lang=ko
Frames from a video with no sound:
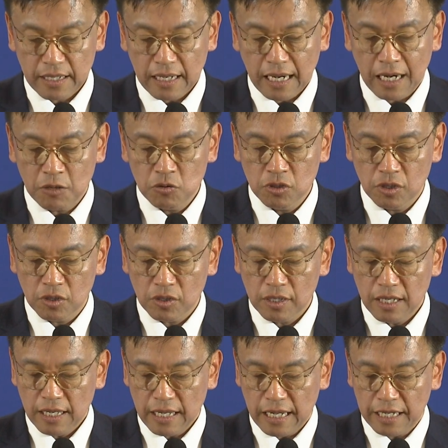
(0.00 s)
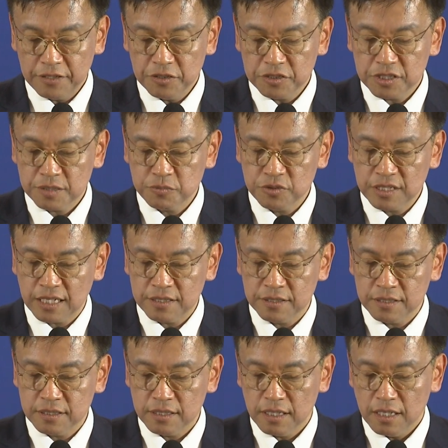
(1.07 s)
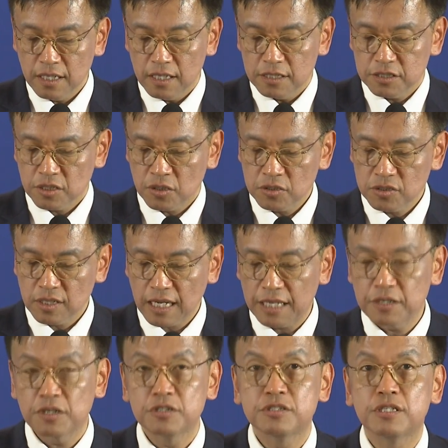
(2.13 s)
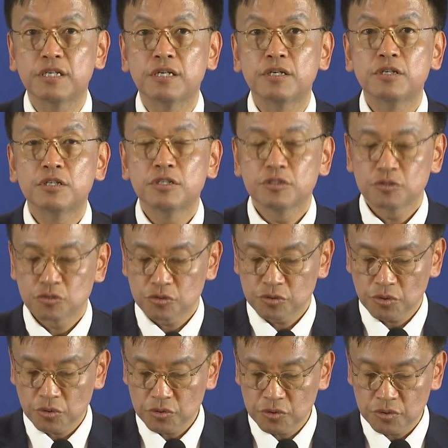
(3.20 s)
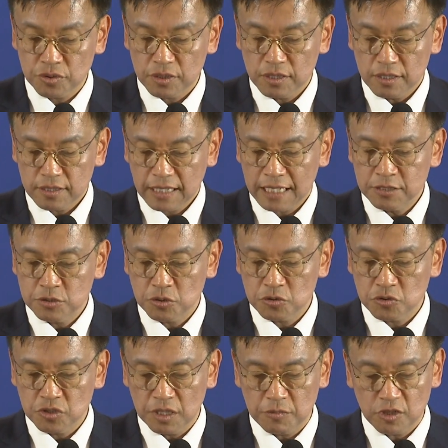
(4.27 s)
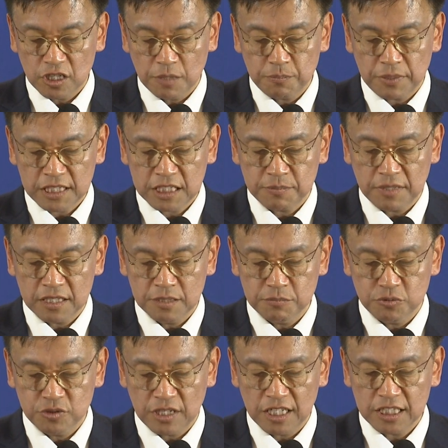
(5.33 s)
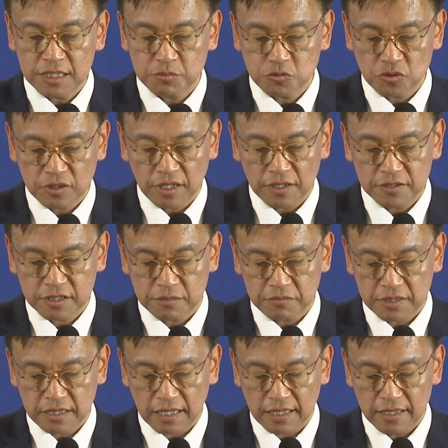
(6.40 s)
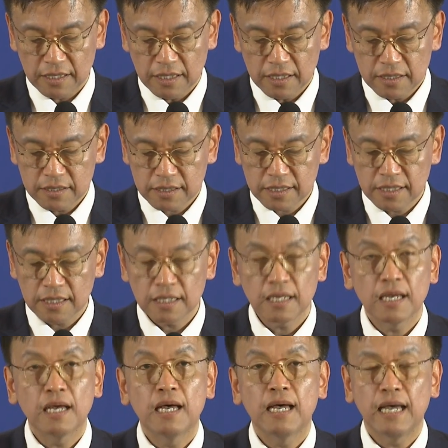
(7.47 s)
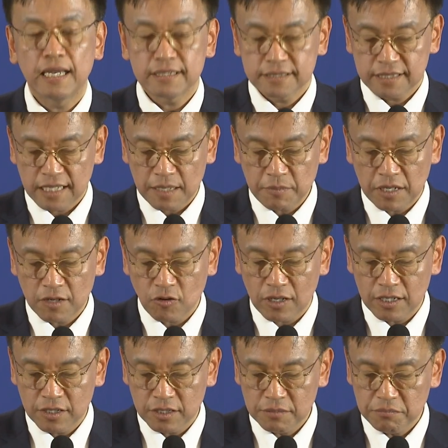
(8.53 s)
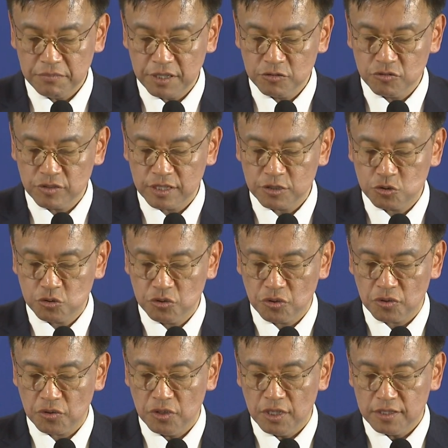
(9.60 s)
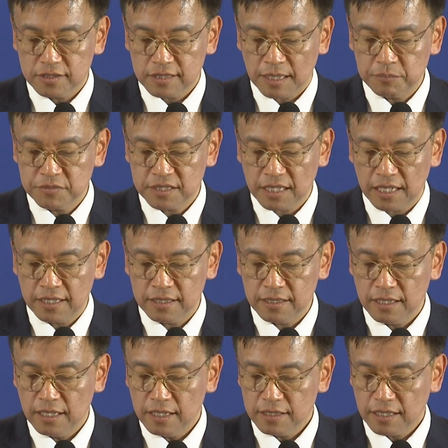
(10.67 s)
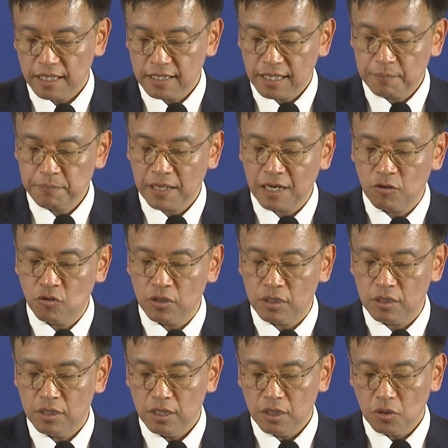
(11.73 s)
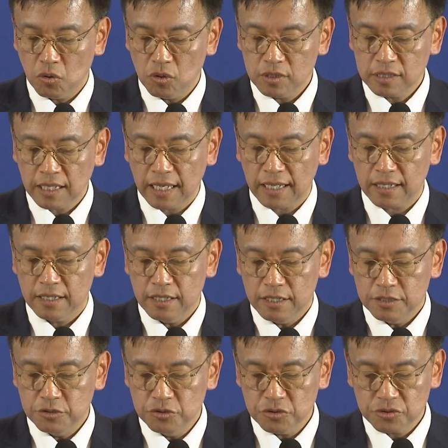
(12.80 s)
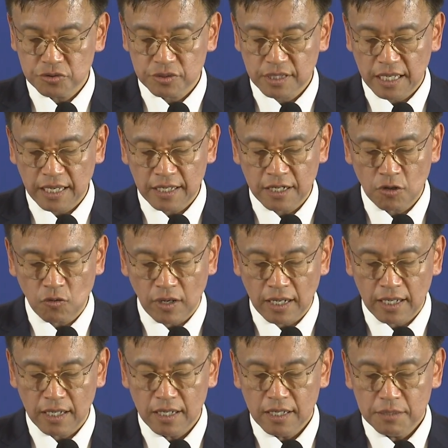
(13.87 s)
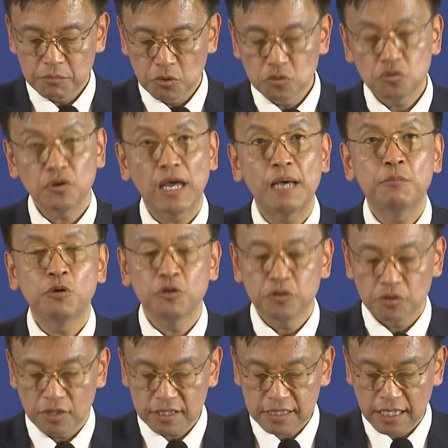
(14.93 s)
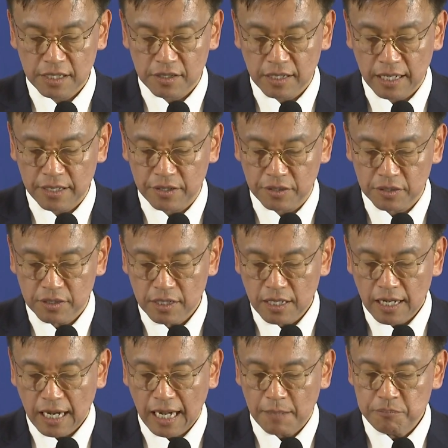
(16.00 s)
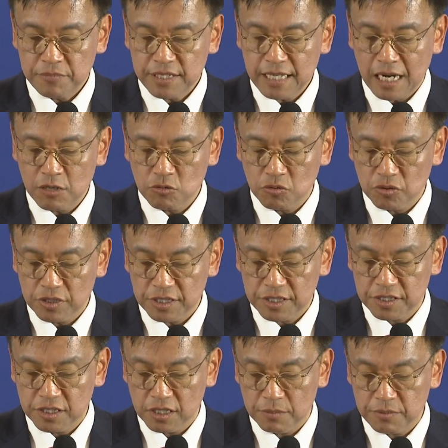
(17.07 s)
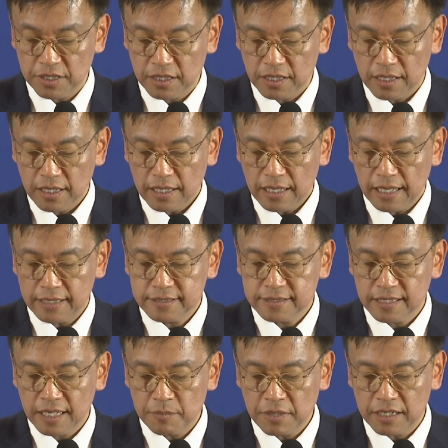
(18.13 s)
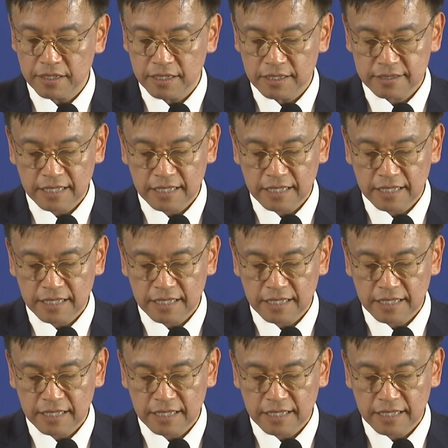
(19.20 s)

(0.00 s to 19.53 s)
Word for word: 아울러 에너지 분야는 청정 에너지, 수소 등 탄소 중립을 뒷받침하는 분야에 집중되었습니다. 특히 SMR 관련 미국의 주요 3사인 테라파워, 홀텍, 뉴스케일과 모두 MOU를 체결하여 한미 양국의 기업이 SMR의